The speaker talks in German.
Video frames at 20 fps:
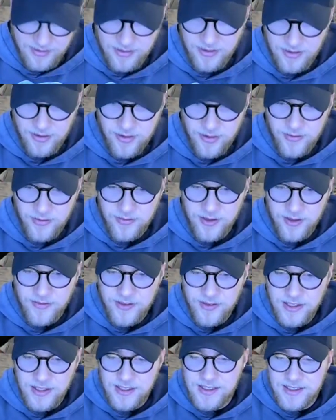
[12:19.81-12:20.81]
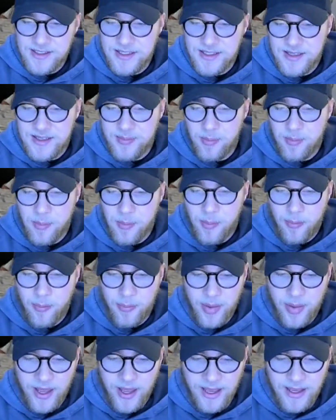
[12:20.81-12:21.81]
öffnen wir dieses
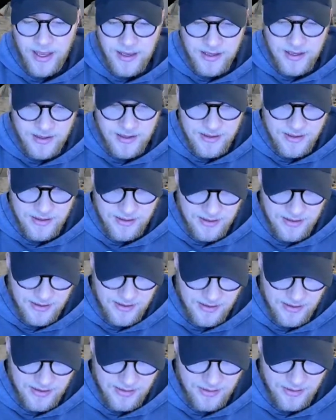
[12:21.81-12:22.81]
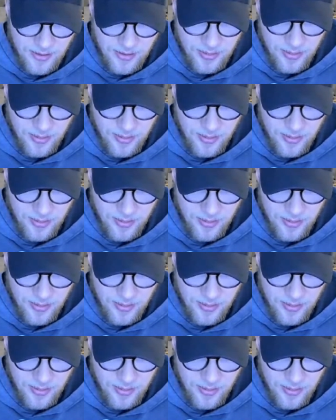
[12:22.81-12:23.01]
Pack. Hopp,